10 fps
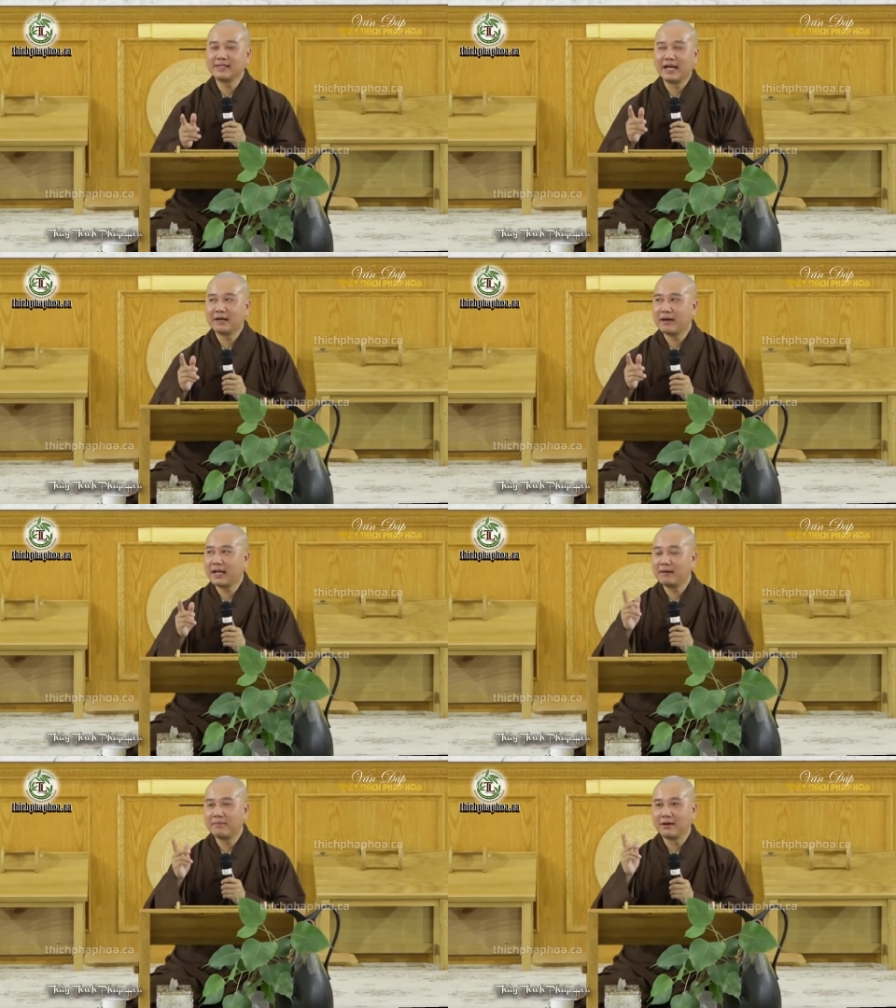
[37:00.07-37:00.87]
nhã ba
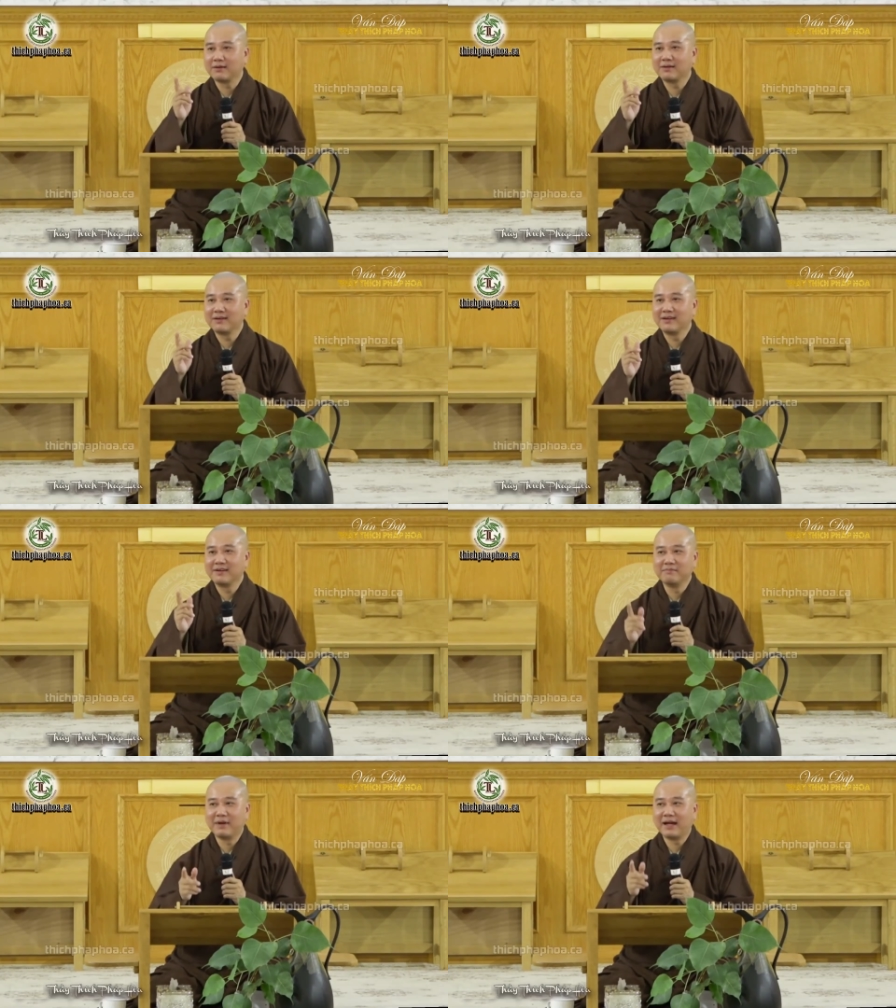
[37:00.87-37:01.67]
la mật,
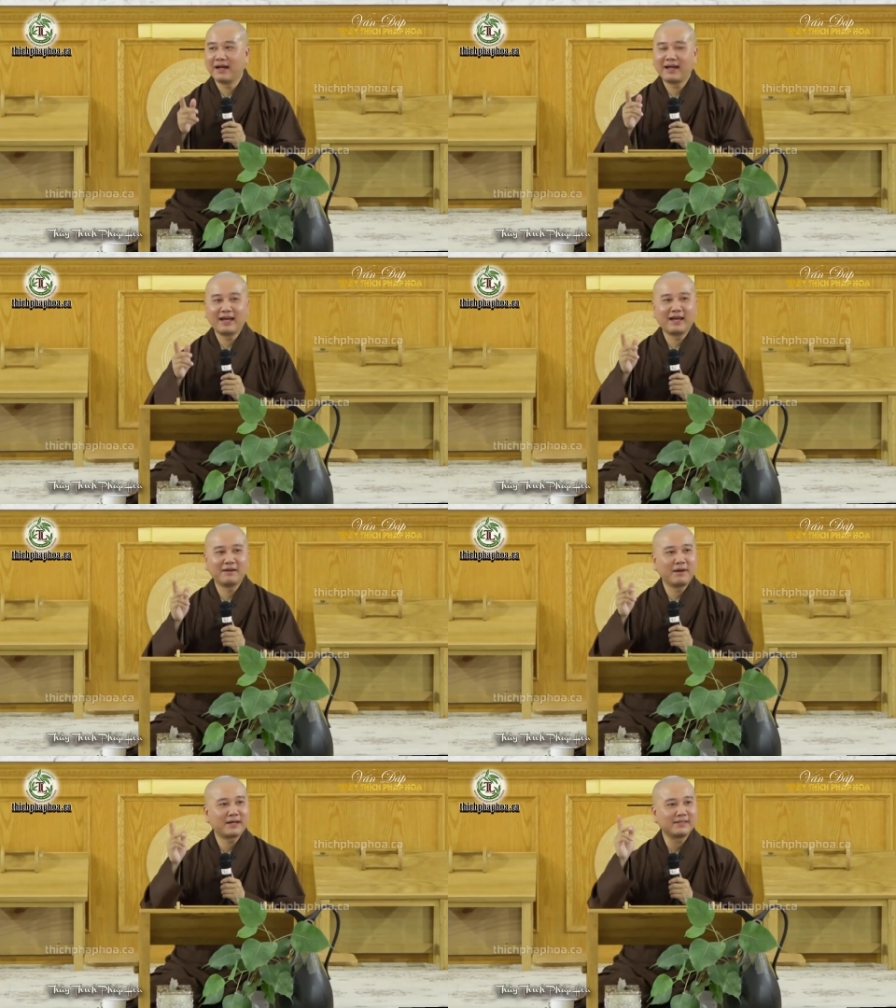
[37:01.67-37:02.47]
ma
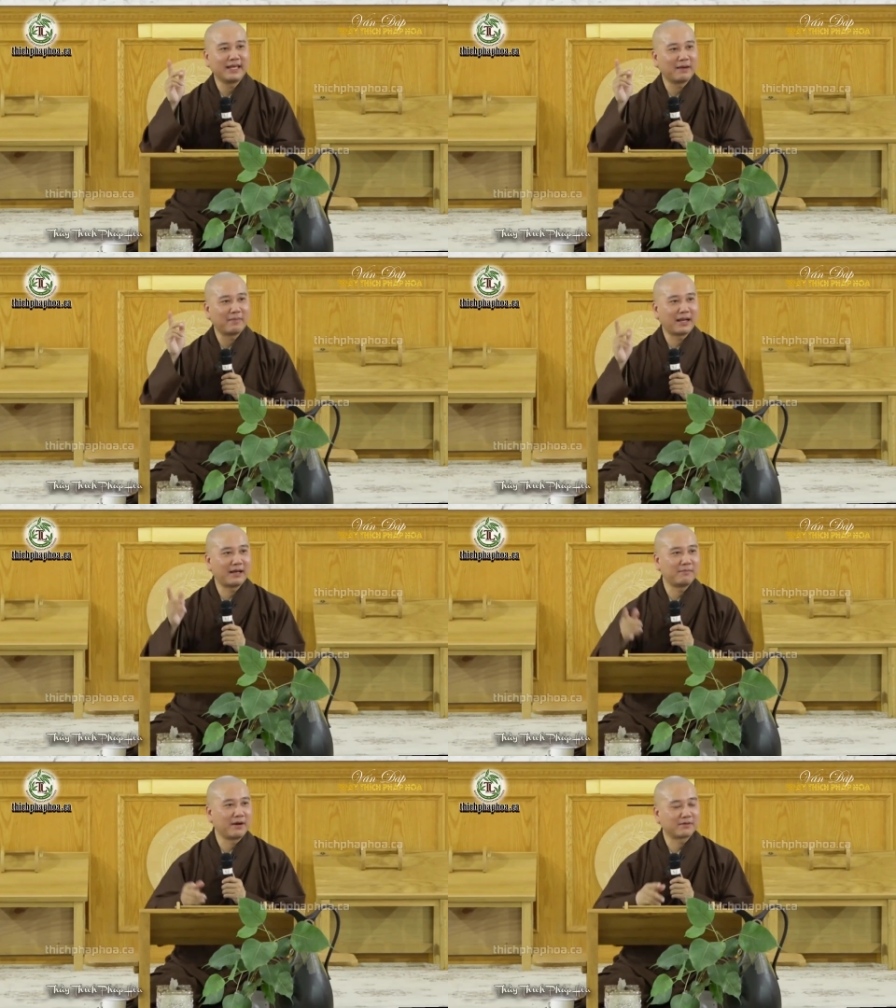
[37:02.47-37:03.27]
ha bát nhã ba
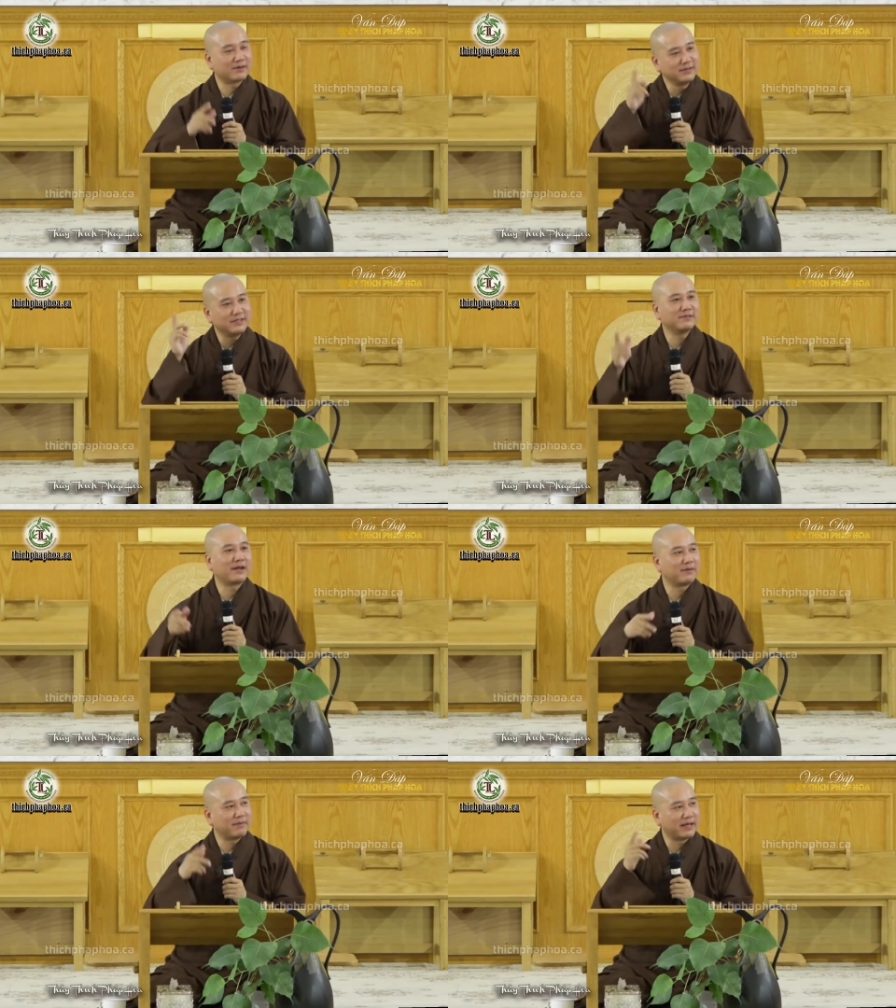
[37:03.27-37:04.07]
la mật. Cứ như
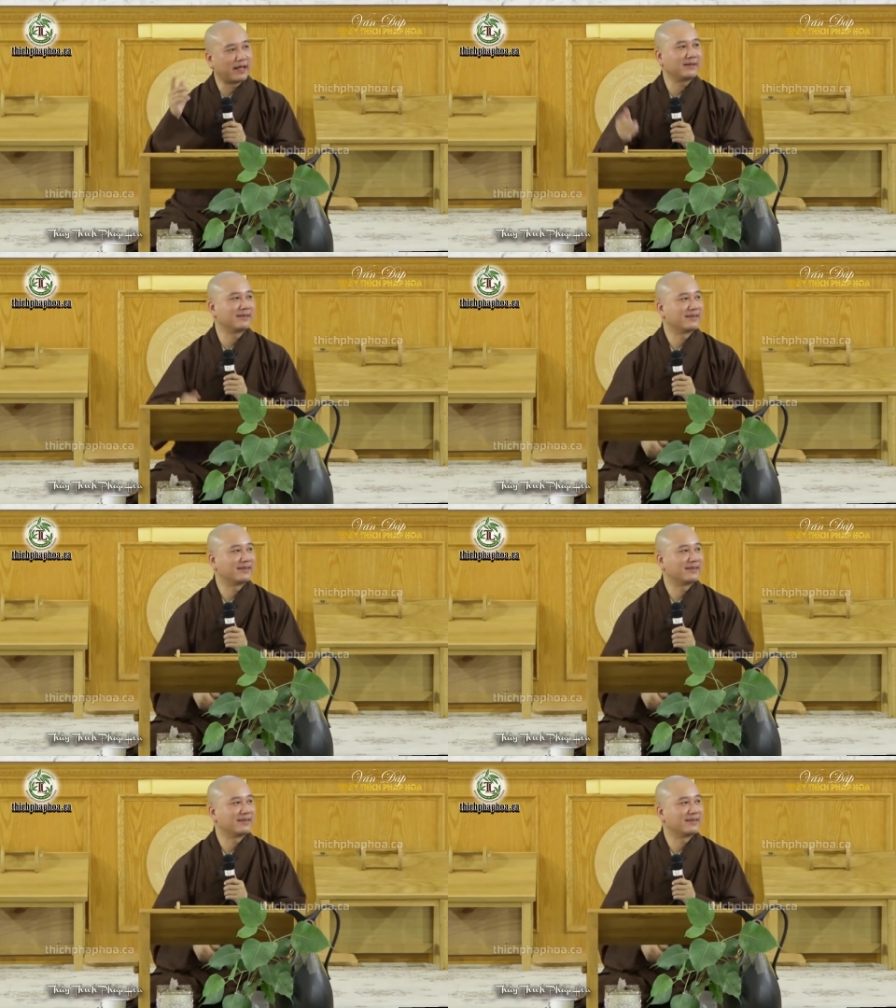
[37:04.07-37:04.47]
vậy mà đánh.